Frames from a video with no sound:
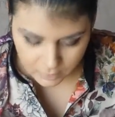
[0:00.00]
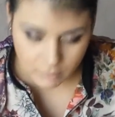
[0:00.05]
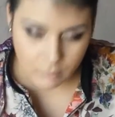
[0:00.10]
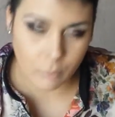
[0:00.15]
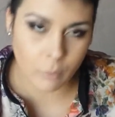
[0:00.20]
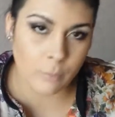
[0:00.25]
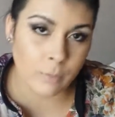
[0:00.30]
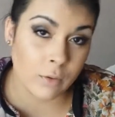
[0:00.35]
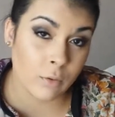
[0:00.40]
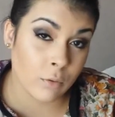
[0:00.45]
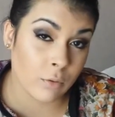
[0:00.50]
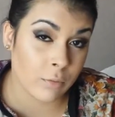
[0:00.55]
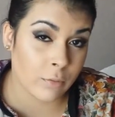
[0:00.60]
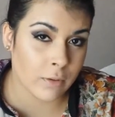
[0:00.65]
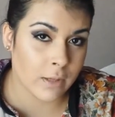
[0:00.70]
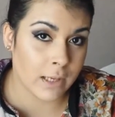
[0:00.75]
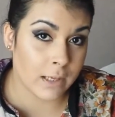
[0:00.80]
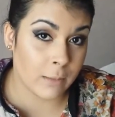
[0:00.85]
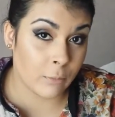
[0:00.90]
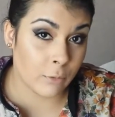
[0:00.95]
Bon, bien sûr, il faut
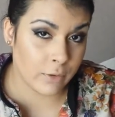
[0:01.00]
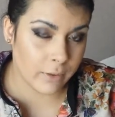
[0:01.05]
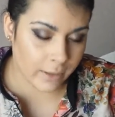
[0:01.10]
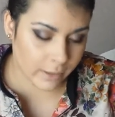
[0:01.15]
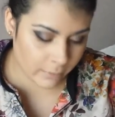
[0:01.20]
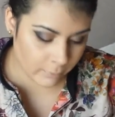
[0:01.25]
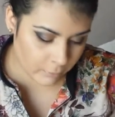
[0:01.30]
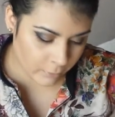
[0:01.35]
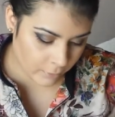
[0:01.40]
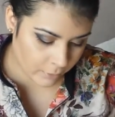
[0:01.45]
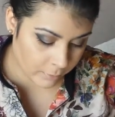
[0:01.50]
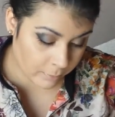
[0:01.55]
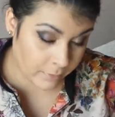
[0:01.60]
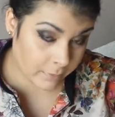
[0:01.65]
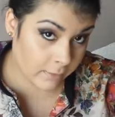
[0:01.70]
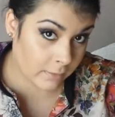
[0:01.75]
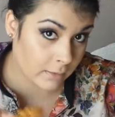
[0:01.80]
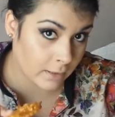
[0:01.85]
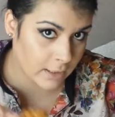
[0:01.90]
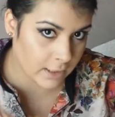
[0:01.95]
y aller modérément, hein,
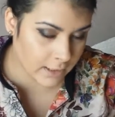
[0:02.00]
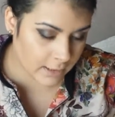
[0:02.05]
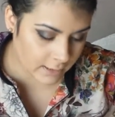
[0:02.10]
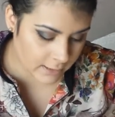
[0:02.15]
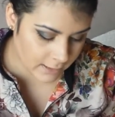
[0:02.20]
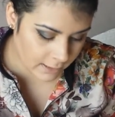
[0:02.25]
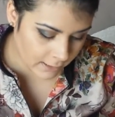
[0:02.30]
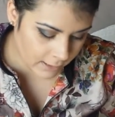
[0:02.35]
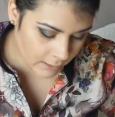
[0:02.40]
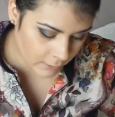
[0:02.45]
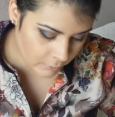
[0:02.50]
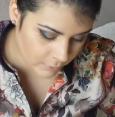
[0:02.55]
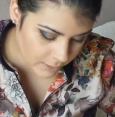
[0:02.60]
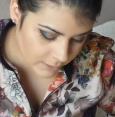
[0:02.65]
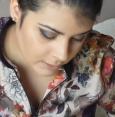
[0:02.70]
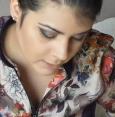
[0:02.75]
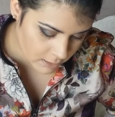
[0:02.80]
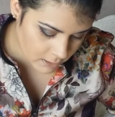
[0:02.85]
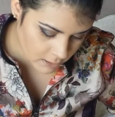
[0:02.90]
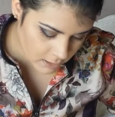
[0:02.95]
parce que qui dit
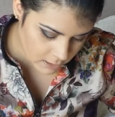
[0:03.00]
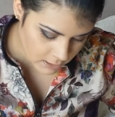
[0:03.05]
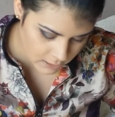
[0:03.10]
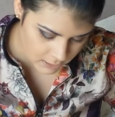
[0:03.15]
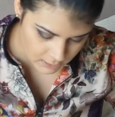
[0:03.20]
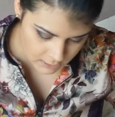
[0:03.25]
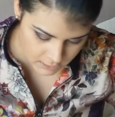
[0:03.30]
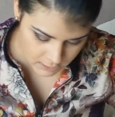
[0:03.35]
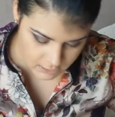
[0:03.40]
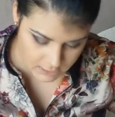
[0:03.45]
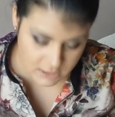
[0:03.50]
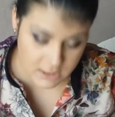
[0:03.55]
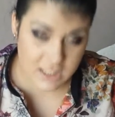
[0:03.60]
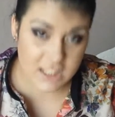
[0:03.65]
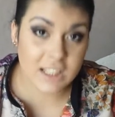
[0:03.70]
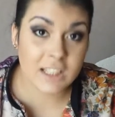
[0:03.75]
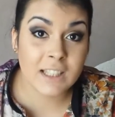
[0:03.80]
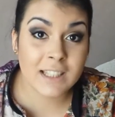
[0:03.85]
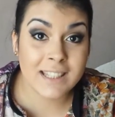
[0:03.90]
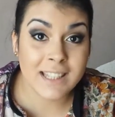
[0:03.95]
cacahuètes
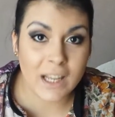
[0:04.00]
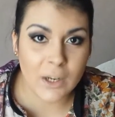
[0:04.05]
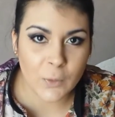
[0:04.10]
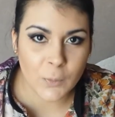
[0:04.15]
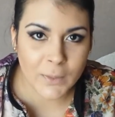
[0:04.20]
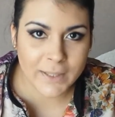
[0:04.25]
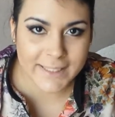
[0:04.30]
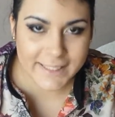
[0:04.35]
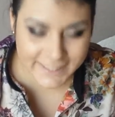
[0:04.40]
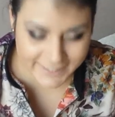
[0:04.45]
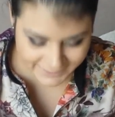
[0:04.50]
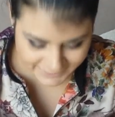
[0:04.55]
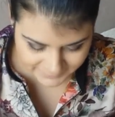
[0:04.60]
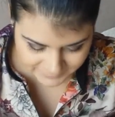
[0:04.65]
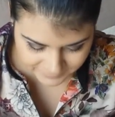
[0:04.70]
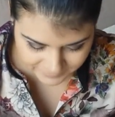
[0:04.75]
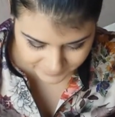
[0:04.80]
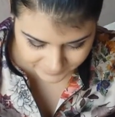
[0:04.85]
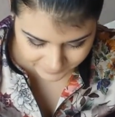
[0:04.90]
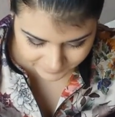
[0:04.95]
dit calories.
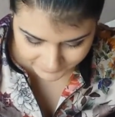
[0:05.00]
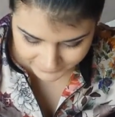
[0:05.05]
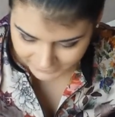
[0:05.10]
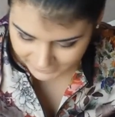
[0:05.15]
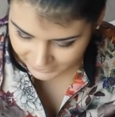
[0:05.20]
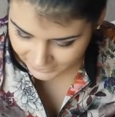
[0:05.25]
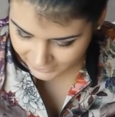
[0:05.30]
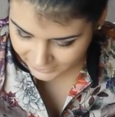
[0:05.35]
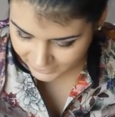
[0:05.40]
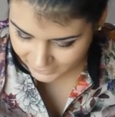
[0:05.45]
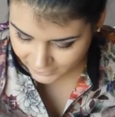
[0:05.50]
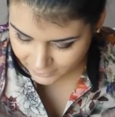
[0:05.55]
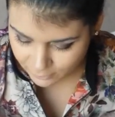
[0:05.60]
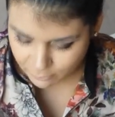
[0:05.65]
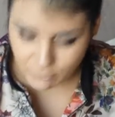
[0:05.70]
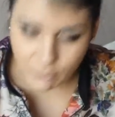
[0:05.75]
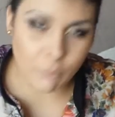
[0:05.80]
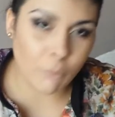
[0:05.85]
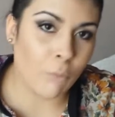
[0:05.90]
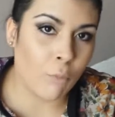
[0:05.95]

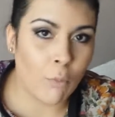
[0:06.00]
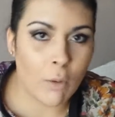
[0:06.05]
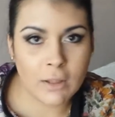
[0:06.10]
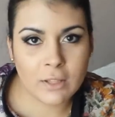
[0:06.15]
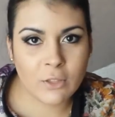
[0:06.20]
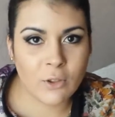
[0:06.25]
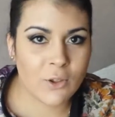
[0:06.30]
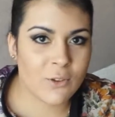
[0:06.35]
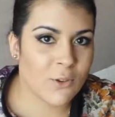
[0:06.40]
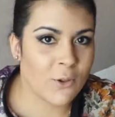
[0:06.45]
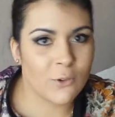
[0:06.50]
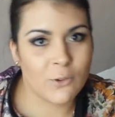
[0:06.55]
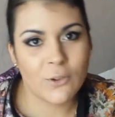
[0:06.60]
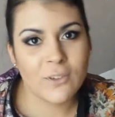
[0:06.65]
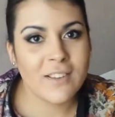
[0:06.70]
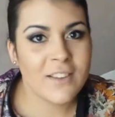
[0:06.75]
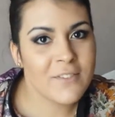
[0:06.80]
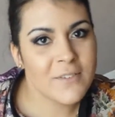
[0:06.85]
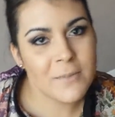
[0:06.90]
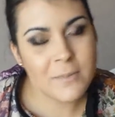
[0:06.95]
Mais bon, hein, de temps en temps,
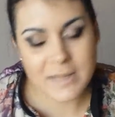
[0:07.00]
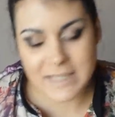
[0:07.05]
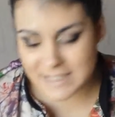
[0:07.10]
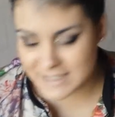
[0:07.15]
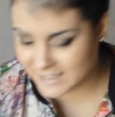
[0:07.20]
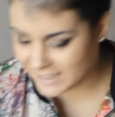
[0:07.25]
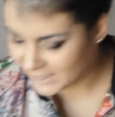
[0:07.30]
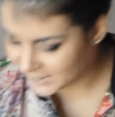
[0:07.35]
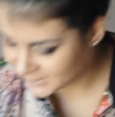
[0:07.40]
ça fait plaisir.